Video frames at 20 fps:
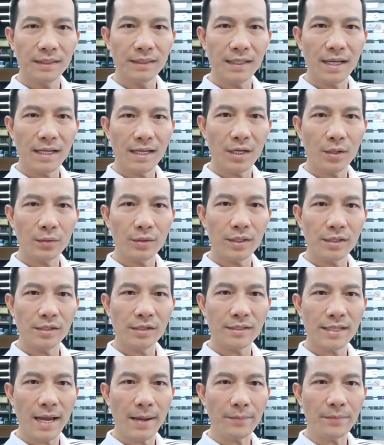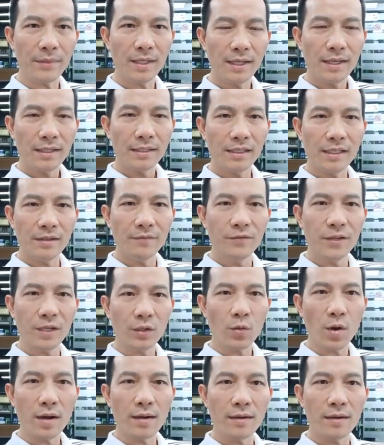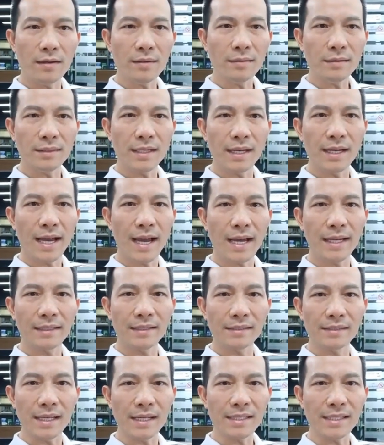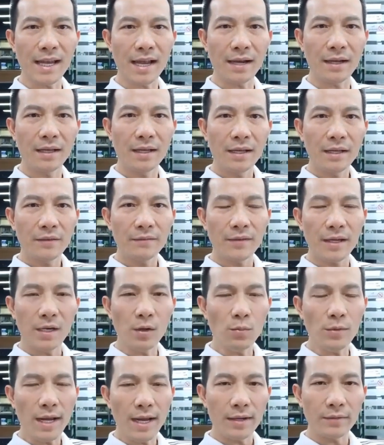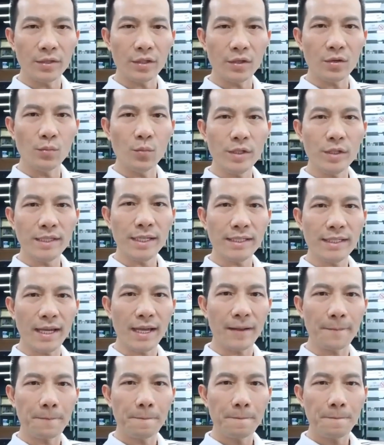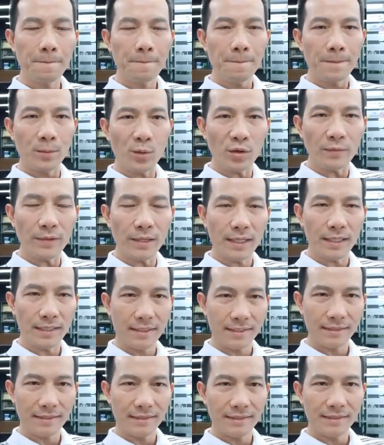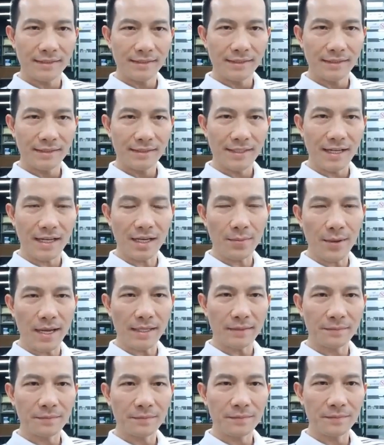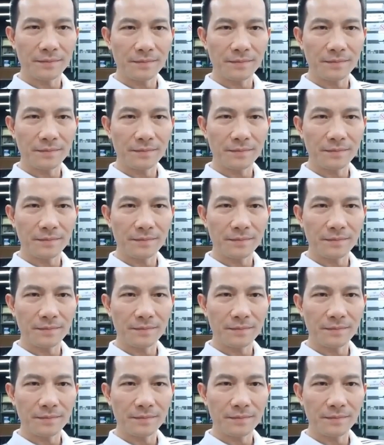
lần đầu thì chưa dám nhưng vượt qua ngưỡng, lần hai thì sẵn sàng và lúc nào thì cũng muốn chia sẻ. Tuyệt vời đấy các bạn.